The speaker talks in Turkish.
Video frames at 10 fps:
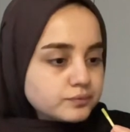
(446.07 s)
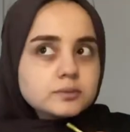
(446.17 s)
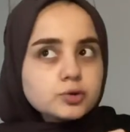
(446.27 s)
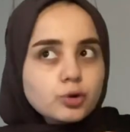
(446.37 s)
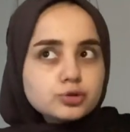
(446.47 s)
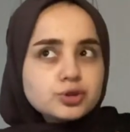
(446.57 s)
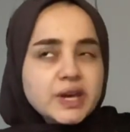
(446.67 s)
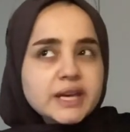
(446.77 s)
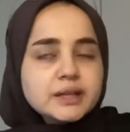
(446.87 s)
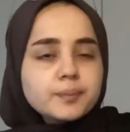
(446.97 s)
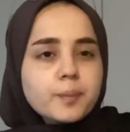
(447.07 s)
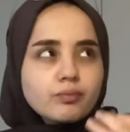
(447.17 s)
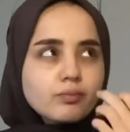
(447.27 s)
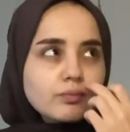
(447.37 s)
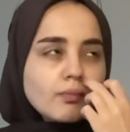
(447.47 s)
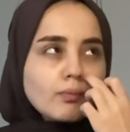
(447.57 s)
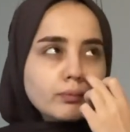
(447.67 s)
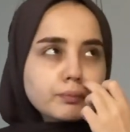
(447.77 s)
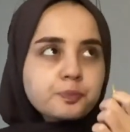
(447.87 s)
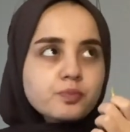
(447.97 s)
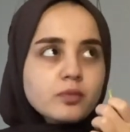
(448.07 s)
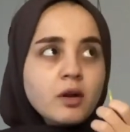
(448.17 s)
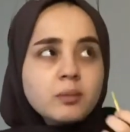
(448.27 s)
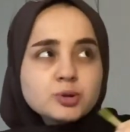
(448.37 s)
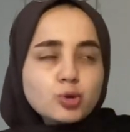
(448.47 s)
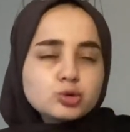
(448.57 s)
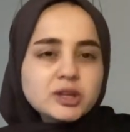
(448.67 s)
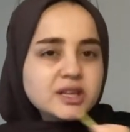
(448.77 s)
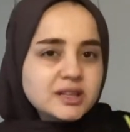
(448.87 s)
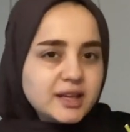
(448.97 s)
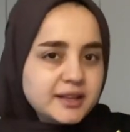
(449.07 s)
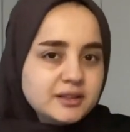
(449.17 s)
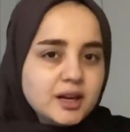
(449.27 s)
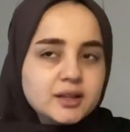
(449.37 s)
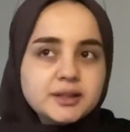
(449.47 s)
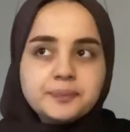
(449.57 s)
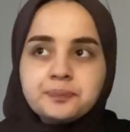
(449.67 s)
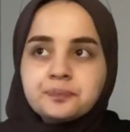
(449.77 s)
Kötü değil. Hmm. Ama çok da iyi değil. Yani